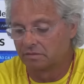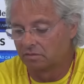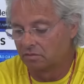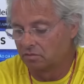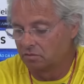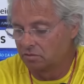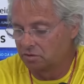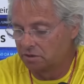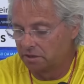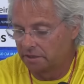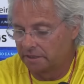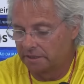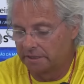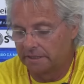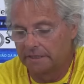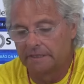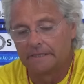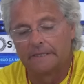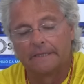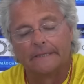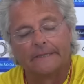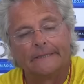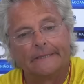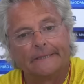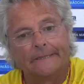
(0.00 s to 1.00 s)
cirúrgica
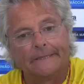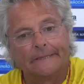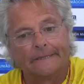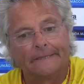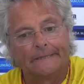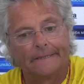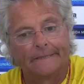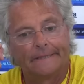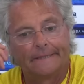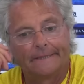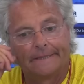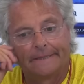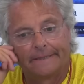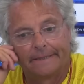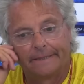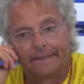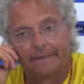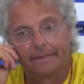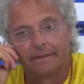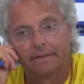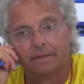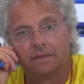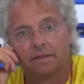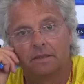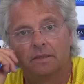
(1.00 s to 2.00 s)

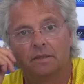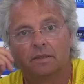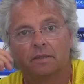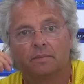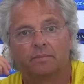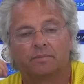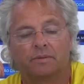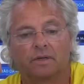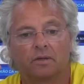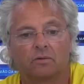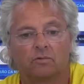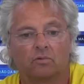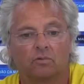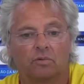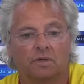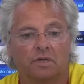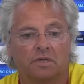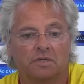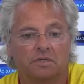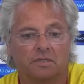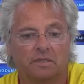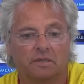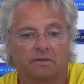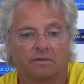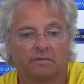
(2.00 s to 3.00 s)
uh, e, portanto, o
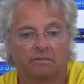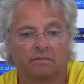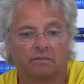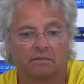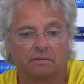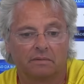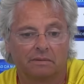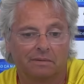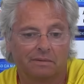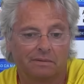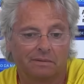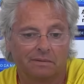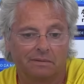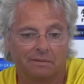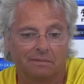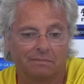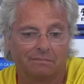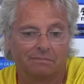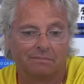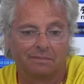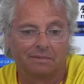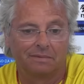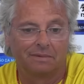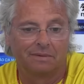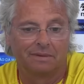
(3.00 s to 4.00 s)
Kinsley
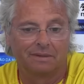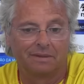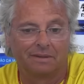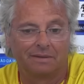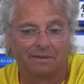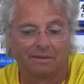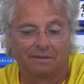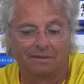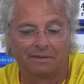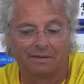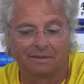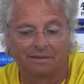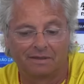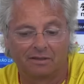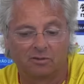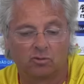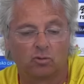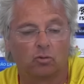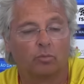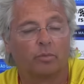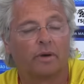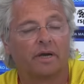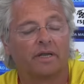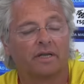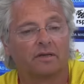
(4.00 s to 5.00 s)
uh,
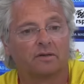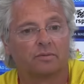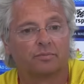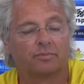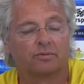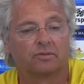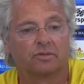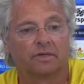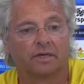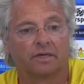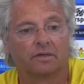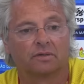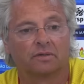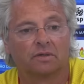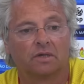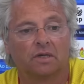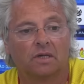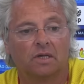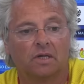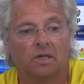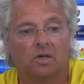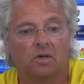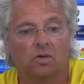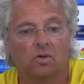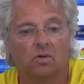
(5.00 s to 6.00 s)
atrasou um bocadinho esse processo.
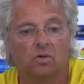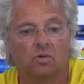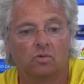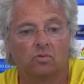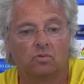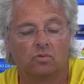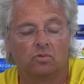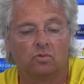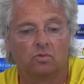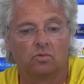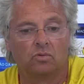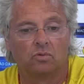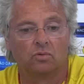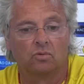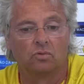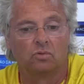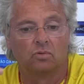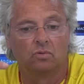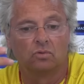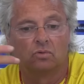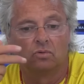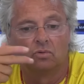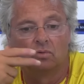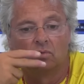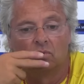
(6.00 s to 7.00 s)

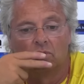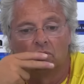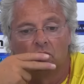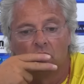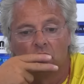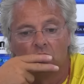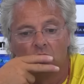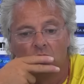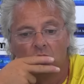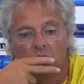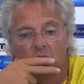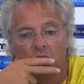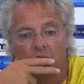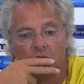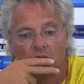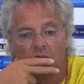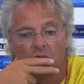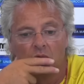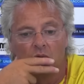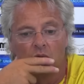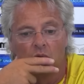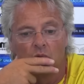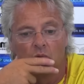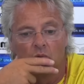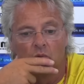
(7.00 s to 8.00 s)
O,
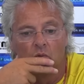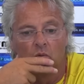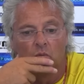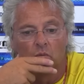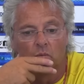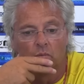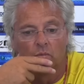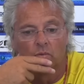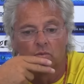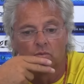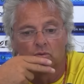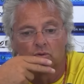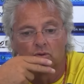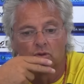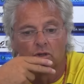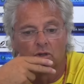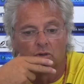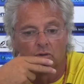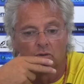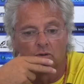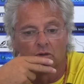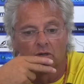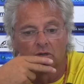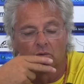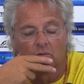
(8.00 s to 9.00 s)
um, um,
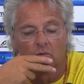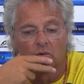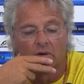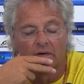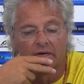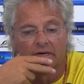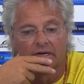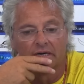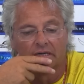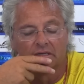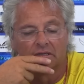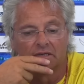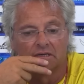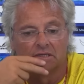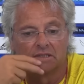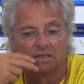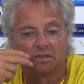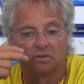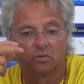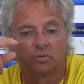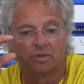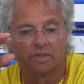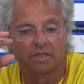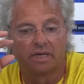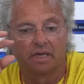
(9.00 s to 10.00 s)
jogador com
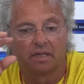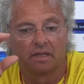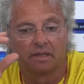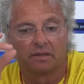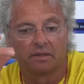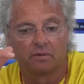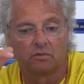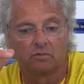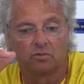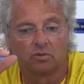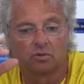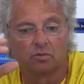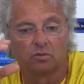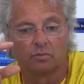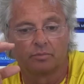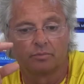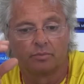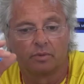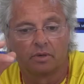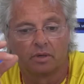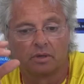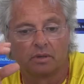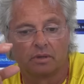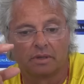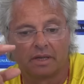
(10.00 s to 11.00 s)
características, o ideal é ter um jogador
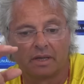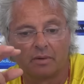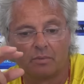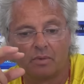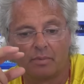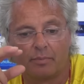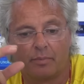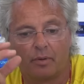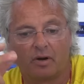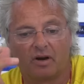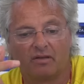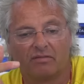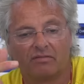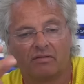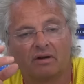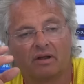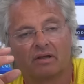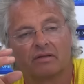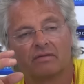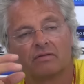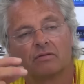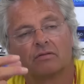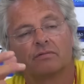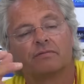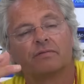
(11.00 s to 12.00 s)
que tenha uma
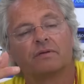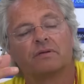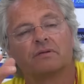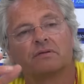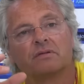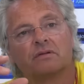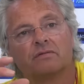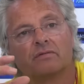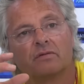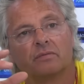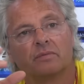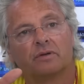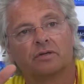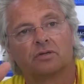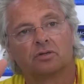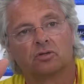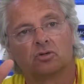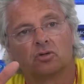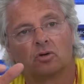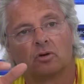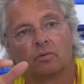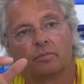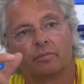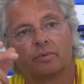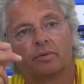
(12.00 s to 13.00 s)
polivalência ofensiva, mas
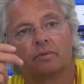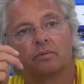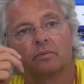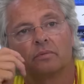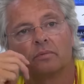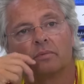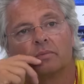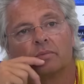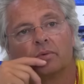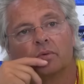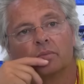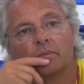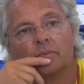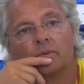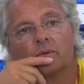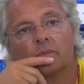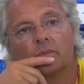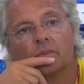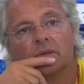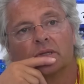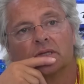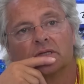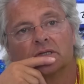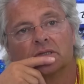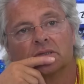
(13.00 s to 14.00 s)
que jogue por, por,
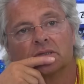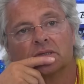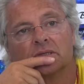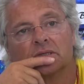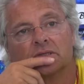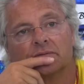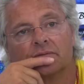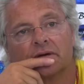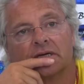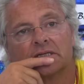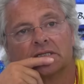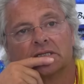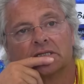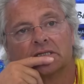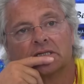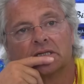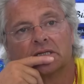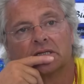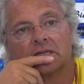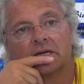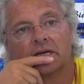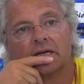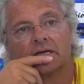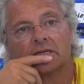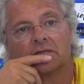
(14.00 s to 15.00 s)
uma das, das, faixas
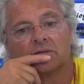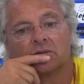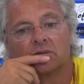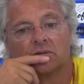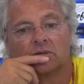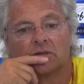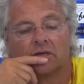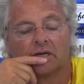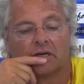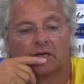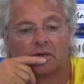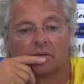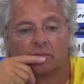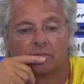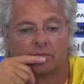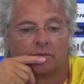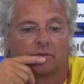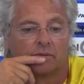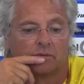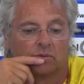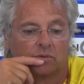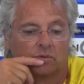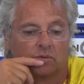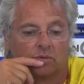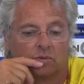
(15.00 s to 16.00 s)
laterais do terreno.
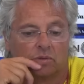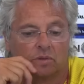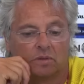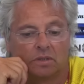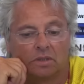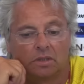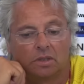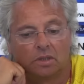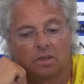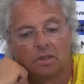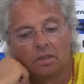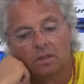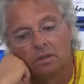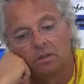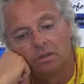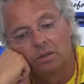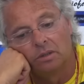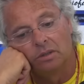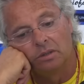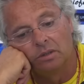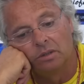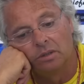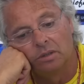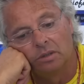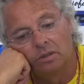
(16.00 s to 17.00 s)
Portanto,
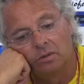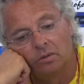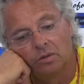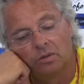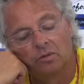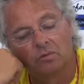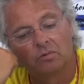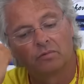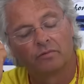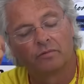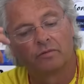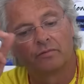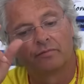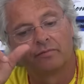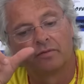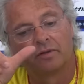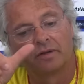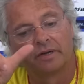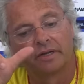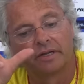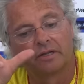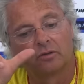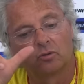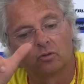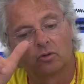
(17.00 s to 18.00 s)
eu, eu, eu,
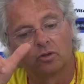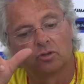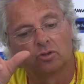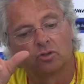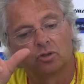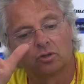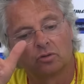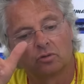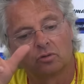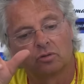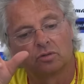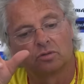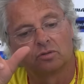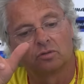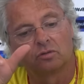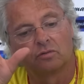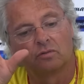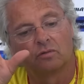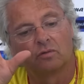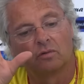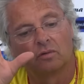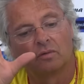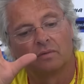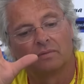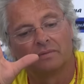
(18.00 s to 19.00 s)
falaria em dois jogadores
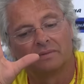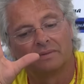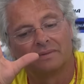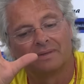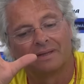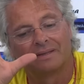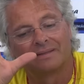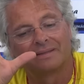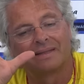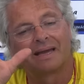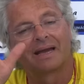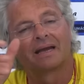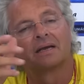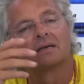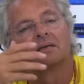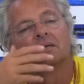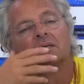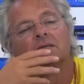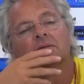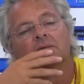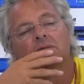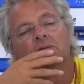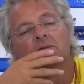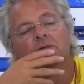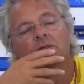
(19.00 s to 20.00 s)
de
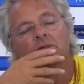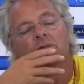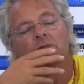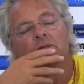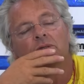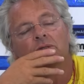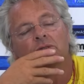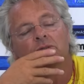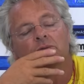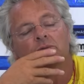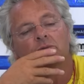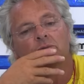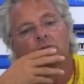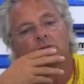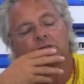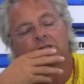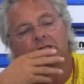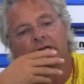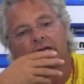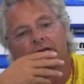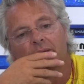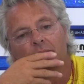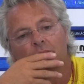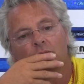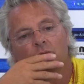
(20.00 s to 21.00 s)
ataque, dois, um
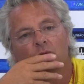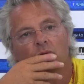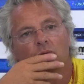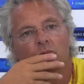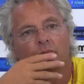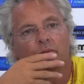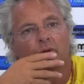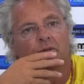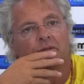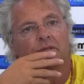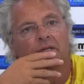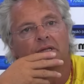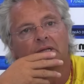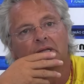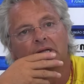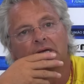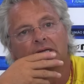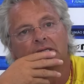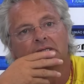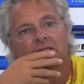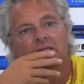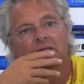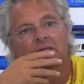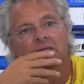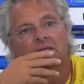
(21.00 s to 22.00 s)
extremo e um ponta de
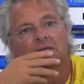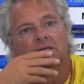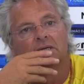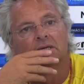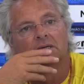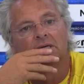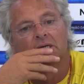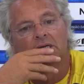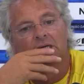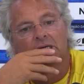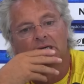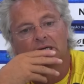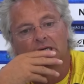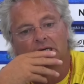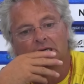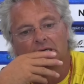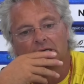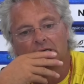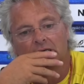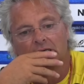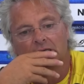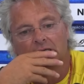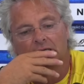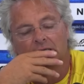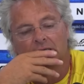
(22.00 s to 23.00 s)
lança,
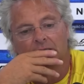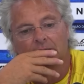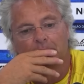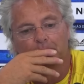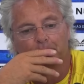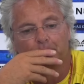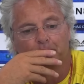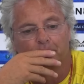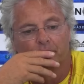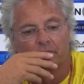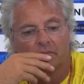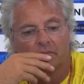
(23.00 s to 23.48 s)
uh,